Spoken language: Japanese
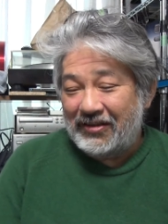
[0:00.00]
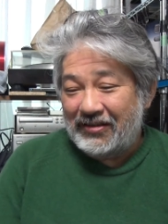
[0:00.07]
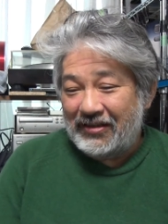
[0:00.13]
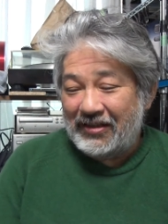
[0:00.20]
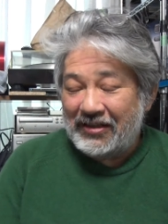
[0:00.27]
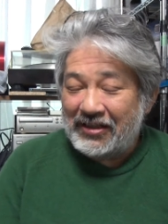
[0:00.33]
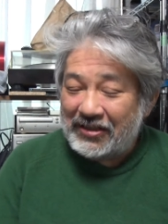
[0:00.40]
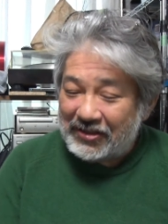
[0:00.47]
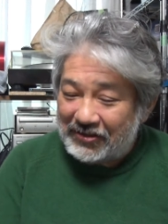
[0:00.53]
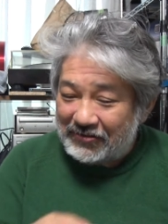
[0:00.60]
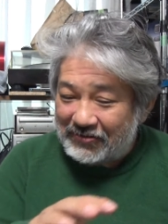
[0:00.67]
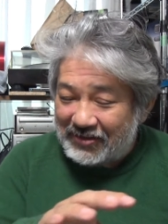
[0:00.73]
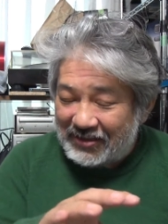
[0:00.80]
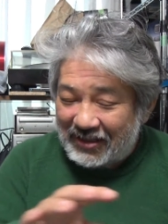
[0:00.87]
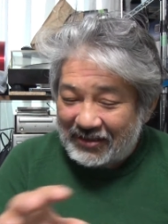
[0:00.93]
で2
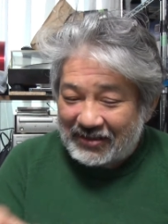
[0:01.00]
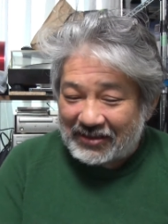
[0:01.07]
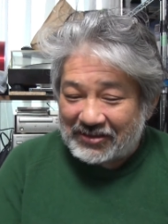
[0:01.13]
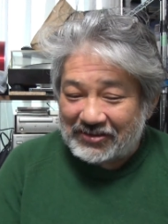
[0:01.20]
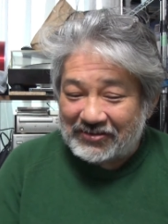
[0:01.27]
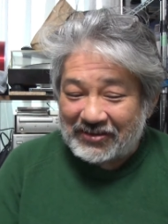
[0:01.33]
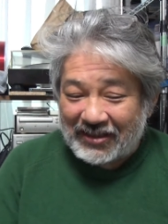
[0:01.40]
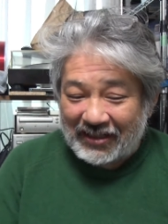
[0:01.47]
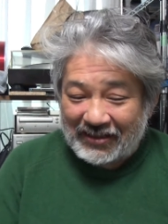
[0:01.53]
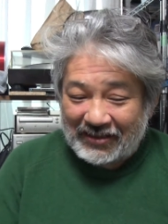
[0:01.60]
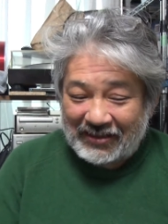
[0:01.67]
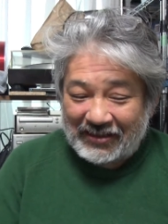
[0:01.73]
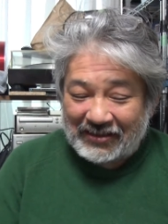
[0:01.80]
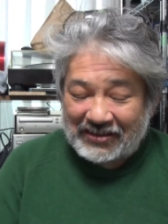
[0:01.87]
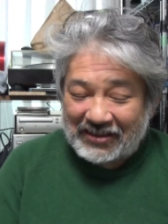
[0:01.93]
級になった瞬間
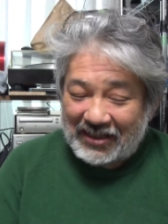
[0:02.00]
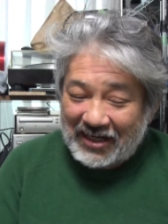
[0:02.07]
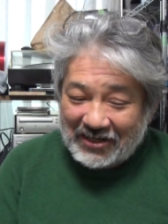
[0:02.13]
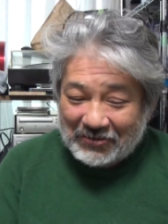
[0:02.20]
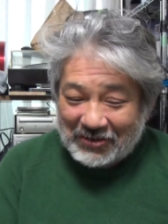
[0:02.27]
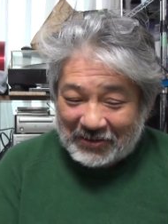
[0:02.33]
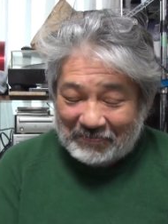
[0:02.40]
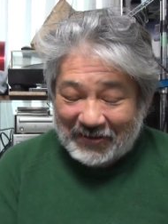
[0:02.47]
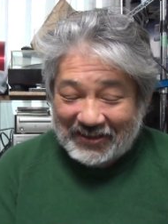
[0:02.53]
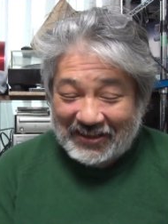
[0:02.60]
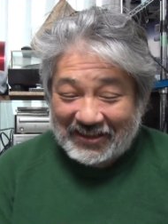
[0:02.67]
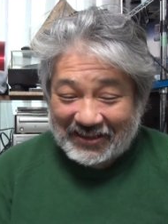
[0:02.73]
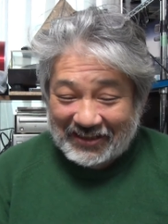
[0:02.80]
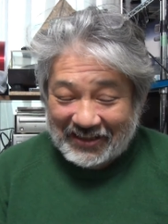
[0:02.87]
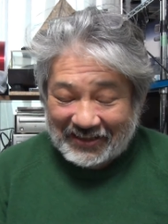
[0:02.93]
に知らないことがいっぱい
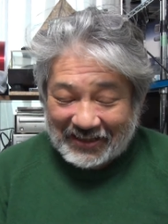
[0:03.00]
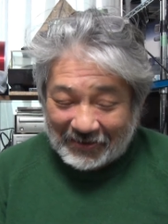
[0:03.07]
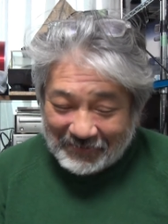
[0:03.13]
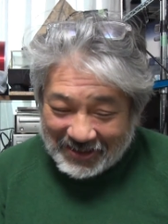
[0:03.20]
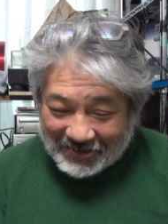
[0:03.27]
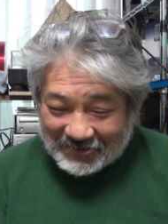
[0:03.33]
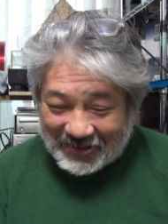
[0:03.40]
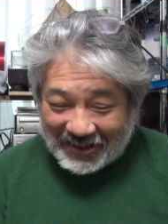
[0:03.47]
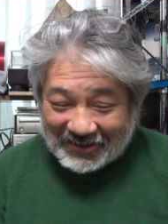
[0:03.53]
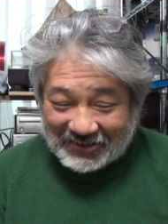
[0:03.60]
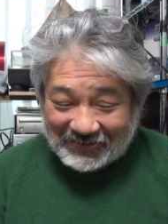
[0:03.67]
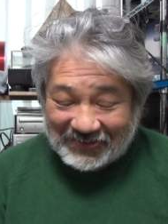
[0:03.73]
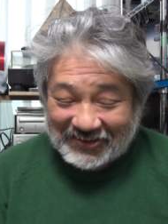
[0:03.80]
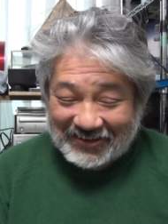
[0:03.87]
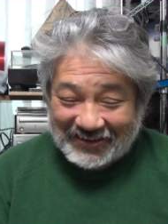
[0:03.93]
出てきてダメだこりゃ
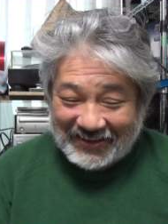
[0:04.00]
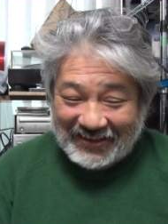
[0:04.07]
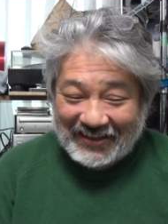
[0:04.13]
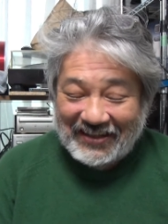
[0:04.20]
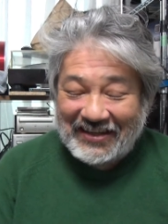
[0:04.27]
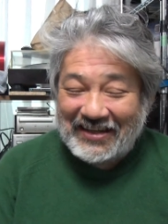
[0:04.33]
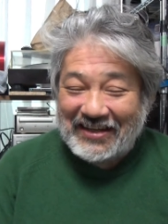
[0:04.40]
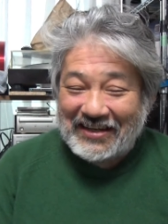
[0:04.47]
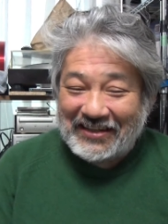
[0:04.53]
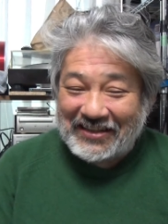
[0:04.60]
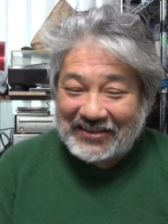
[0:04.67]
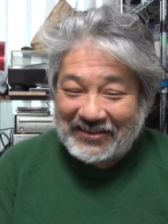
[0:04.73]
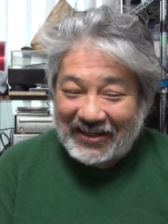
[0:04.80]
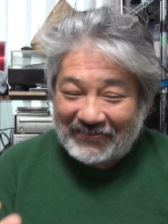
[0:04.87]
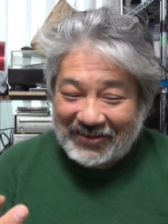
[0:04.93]
と思って
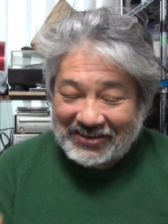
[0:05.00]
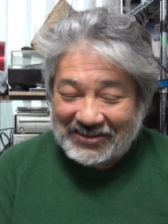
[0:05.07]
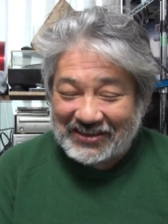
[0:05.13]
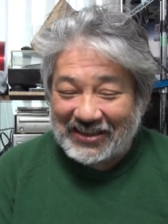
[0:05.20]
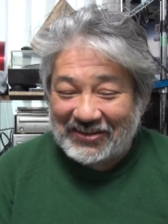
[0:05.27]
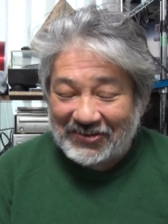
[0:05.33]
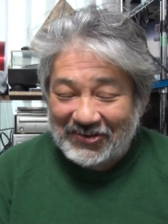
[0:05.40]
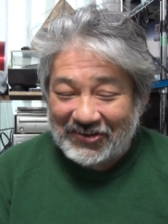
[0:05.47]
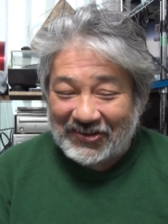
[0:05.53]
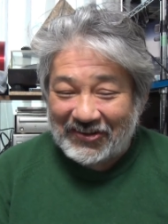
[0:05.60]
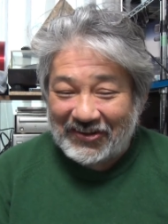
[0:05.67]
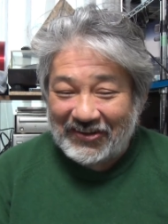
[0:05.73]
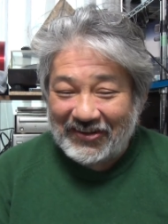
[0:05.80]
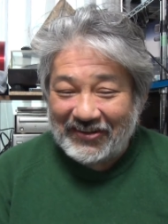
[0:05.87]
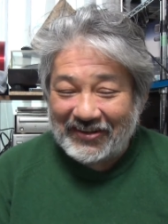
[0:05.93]
2級アマチュア
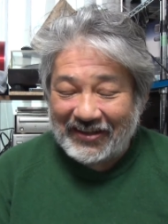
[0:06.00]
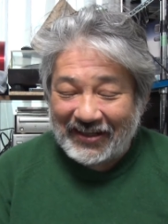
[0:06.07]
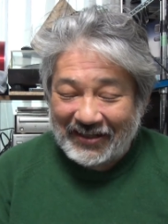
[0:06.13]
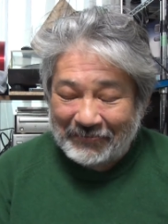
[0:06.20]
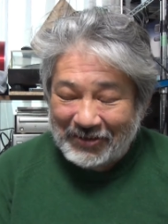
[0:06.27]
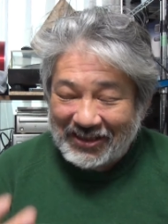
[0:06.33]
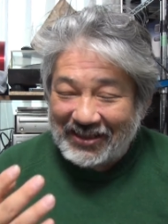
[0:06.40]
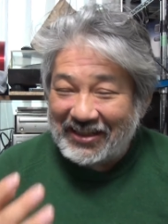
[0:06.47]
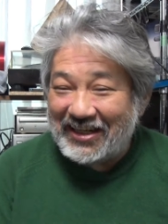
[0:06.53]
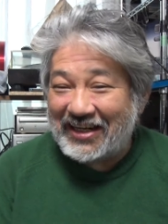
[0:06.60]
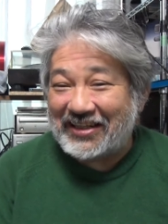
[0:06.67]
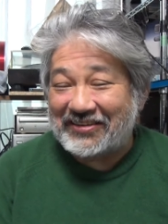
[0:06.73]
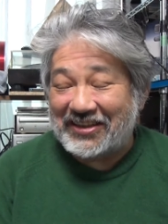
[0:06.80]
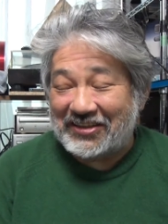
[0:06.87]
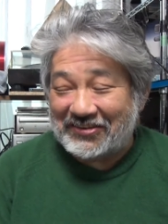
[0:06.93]
をえー、また e
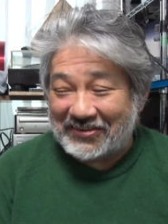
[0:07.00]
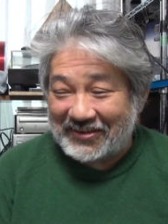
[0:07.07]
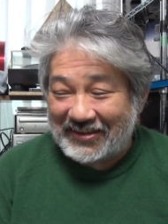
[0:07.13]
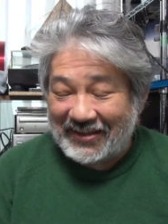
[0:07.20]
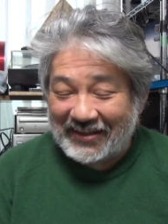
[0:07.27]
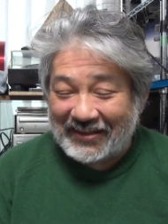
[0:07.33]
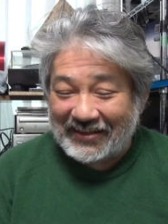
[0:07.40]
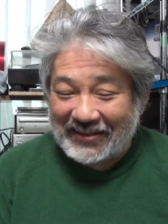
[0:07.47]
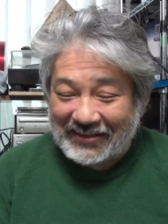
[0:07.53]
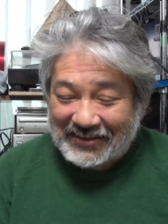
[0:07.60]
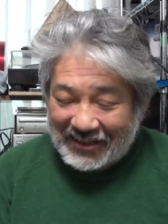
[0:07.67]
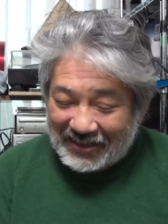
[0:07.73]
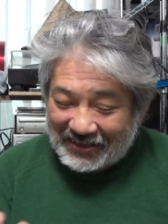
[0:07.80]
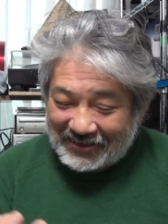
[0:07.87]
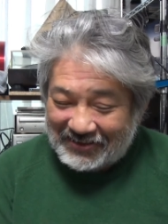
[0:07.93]
ラーニングで取ってで
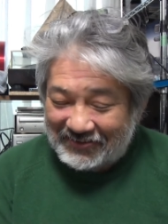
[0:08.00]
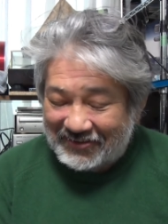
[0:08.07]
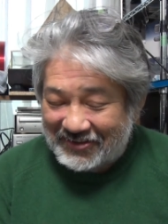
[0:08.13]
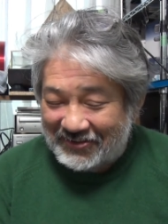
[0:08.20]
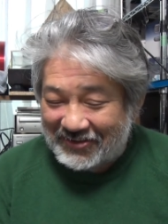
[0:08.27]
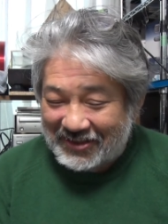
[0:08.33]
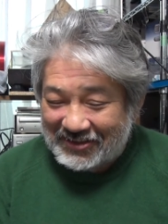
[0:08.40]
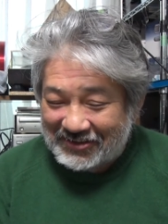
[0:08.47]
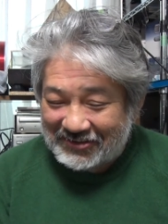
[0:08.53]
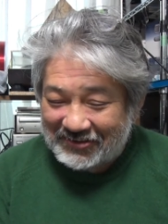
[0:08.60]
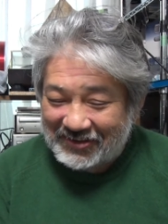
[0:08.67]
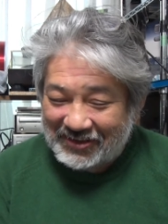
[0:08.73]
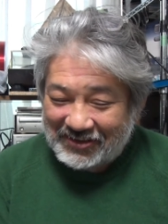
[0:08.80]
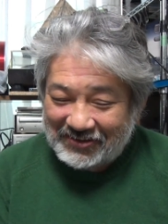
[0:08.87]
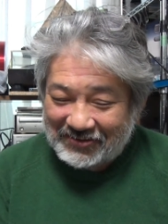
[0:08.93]
3級の教科書と
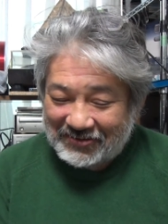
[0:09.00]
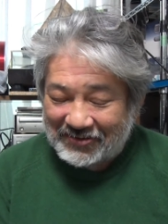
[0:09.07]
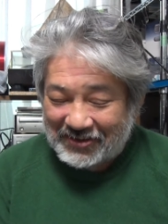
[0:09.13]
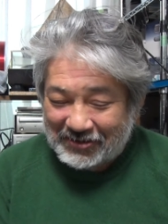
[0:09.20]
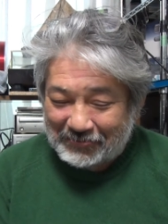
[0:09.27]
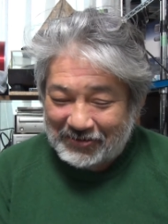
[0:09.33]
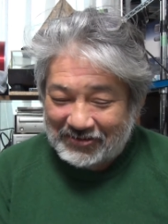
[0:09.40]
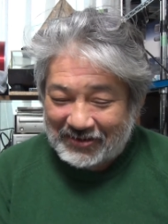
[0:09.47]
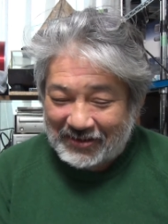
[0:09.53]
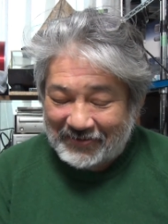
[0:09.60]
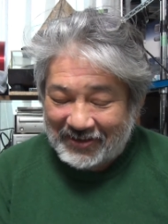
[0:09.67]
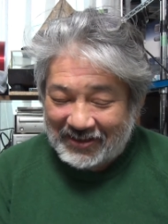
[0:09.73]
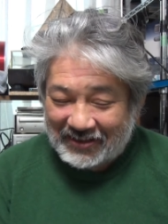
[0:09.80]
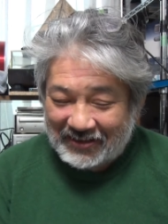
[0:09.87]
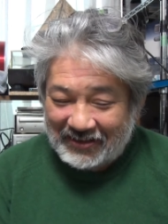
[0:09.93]
2級の教科書を見比
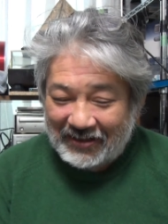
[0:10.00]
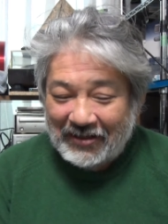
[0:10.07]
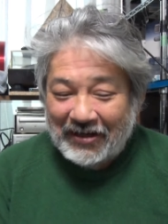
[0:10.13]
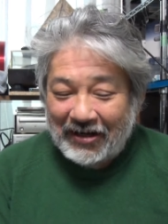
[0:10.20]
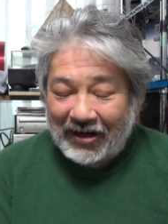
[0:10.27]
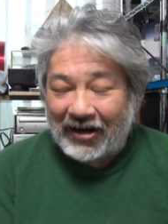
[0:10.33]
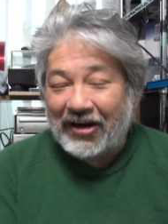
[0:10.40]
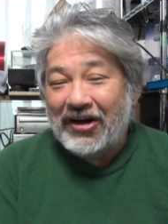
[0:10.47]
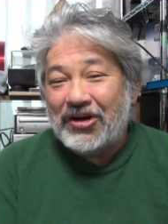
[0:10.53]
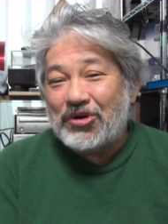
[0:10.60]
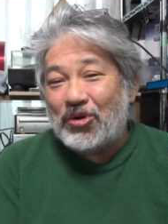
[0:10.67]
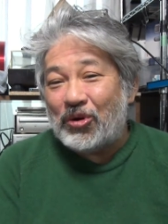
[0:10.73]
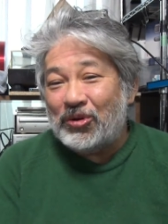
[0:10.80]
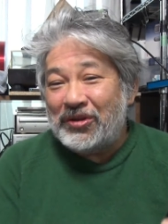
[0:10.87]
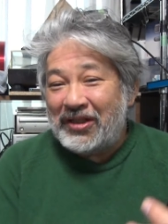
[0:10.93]
べながらあ
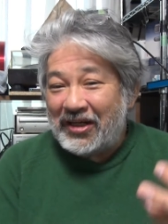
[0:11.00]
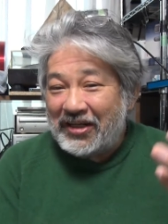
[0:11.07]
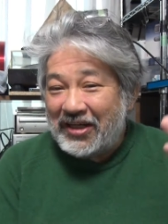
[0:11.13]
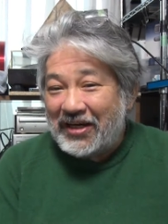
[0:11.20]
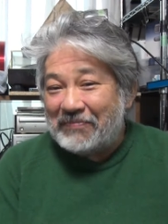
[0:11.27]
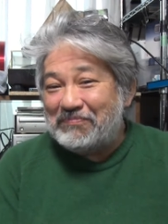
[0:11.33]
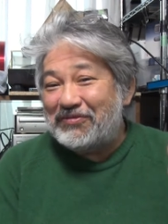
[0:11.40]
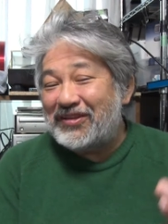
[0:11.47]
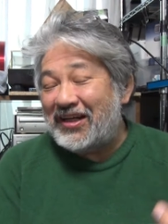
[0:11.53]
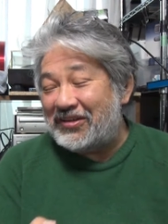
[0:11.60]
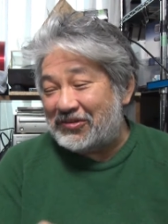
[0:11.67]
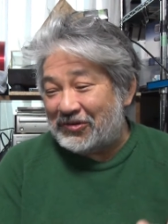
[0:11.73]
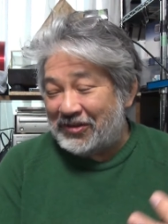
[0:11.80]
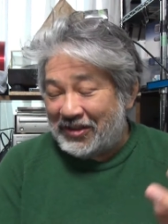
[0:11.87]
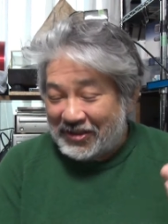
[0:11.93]
こんなにギャップがある
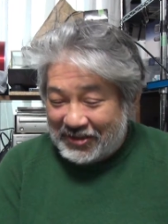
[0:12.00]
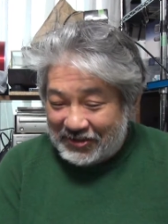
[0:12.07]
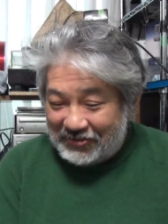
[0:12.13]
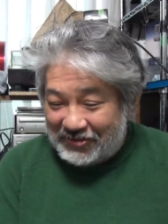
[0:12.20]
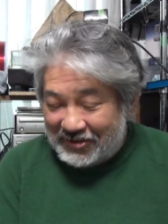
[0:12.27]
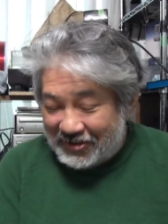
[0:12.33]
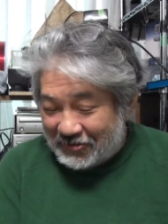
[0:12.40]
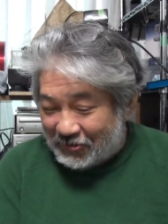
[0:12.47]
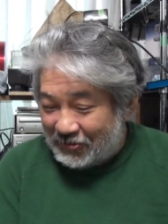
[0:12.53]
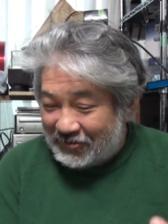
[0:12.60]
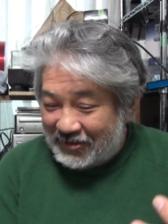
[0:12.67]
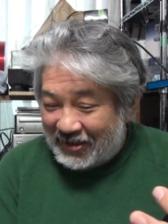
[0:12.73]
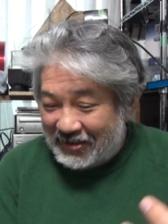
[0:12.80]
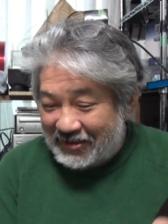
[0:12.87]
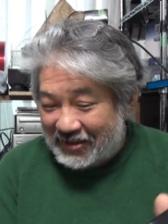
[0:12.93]
と2級ってこん
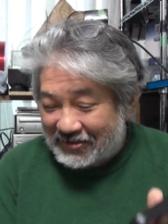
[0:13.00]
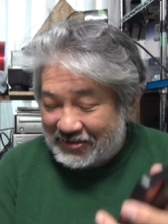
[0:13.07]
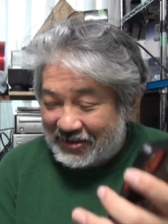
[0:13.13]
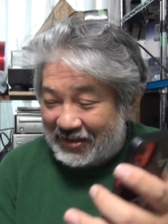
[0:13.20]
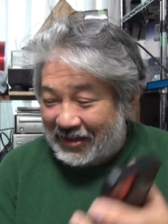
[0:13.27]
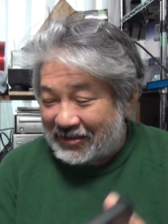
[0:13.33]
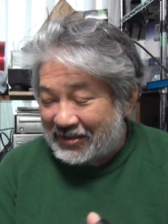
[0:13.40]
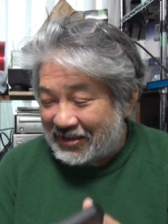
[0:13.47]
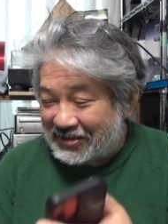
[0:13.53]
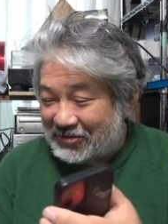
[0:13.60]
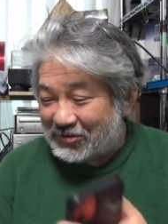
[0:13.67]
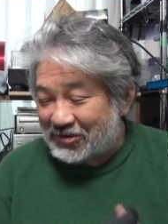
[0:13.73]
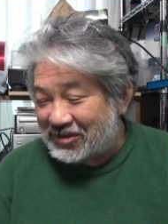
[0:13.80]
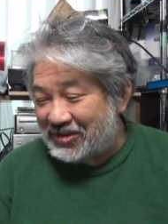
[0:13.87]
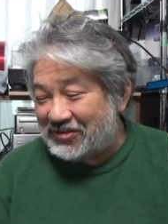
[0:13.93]
なにたくさん新しい
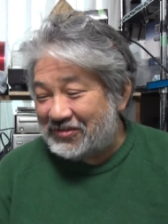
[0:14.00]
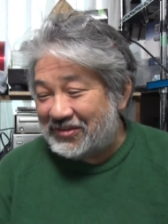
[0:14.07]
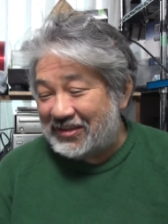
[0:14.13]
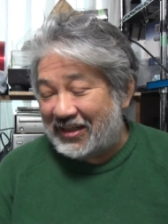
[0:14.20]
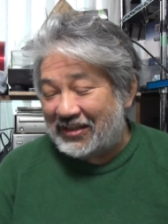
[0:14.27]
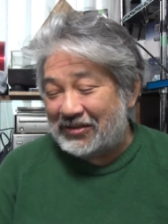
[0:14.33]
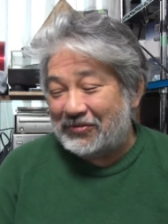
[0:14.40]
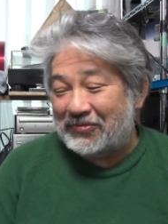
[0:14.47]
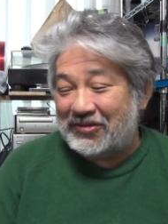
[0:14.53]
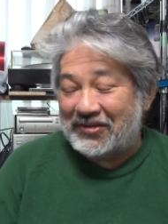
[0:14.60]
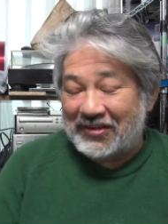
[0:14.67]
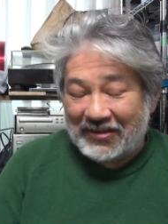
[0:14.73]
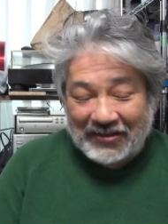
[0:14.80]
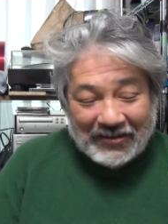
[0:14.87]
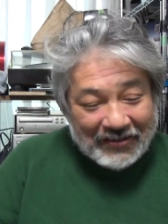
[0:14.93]
こと知るんだと思っ
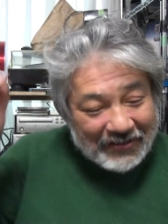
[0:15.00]
てね